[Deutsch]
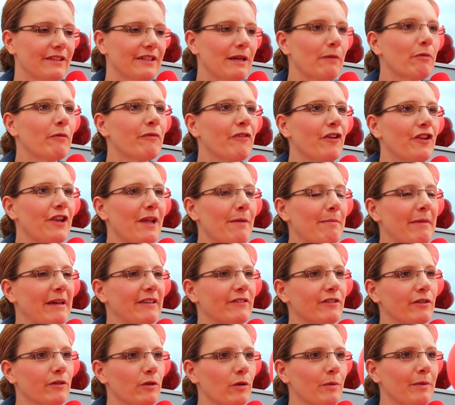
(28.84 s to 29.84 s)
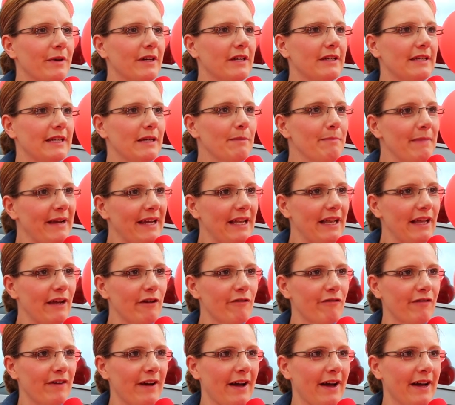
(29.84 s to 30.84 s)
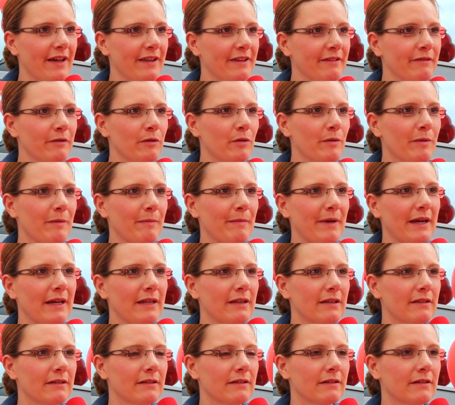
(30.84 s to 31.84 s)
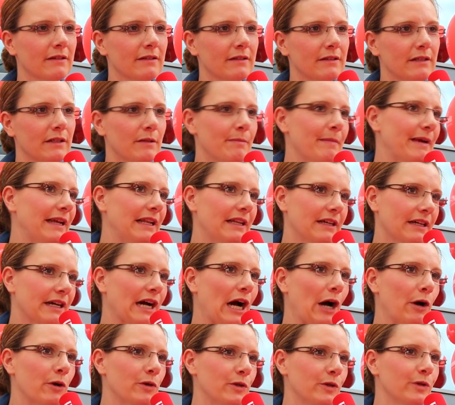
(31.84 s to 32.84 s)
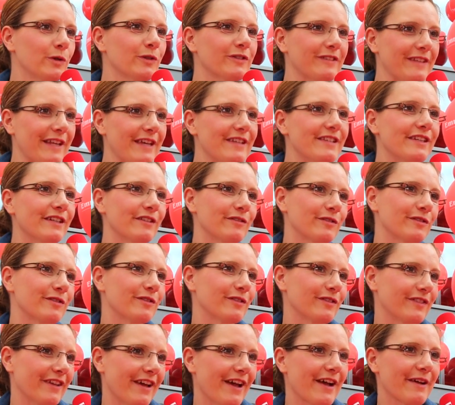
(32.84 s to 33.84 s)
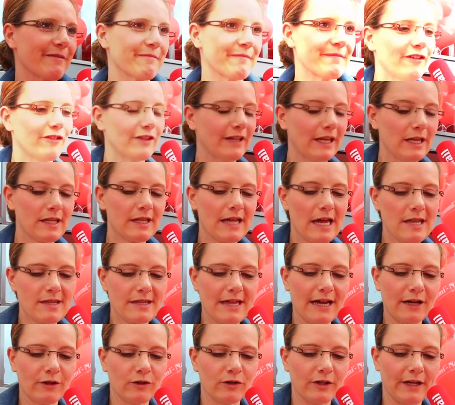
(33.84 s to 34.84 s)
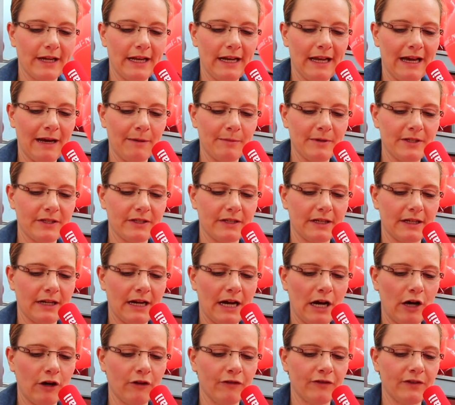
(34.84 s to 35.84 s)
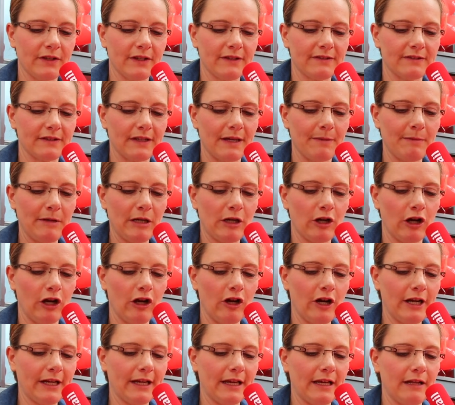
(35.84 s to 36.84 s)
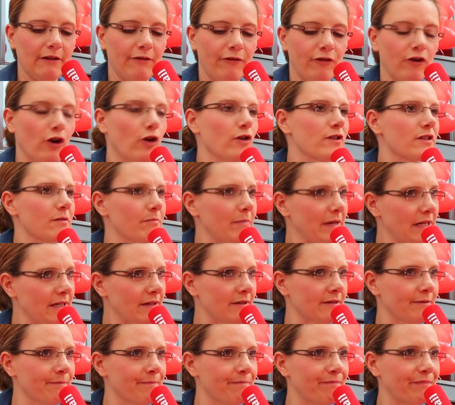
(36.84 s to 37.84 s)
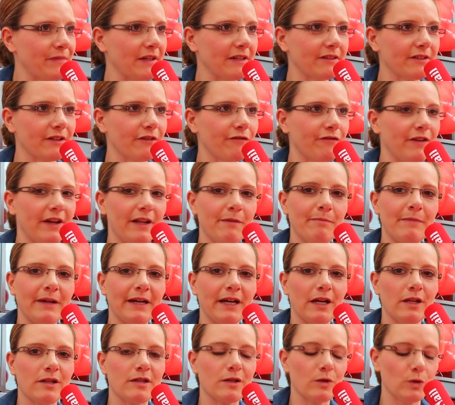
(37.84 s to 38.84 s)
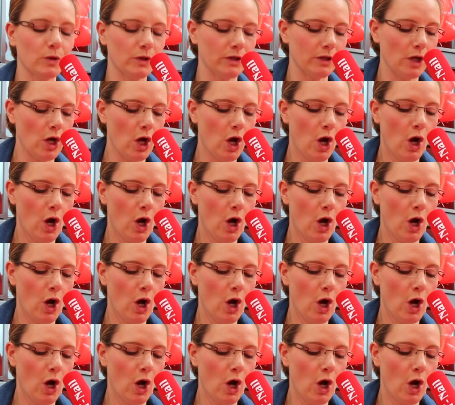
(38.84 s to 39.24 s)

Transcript: Ich habe von der Messe über E-Mail erfahren, über meinen äh, E-Mail-Account, Newsletter sozusagen. Also jetzt ganz aktuell habe ich gekauft das Emmy Color Gel Frozen Mint. Das gefällt mir ganz gut.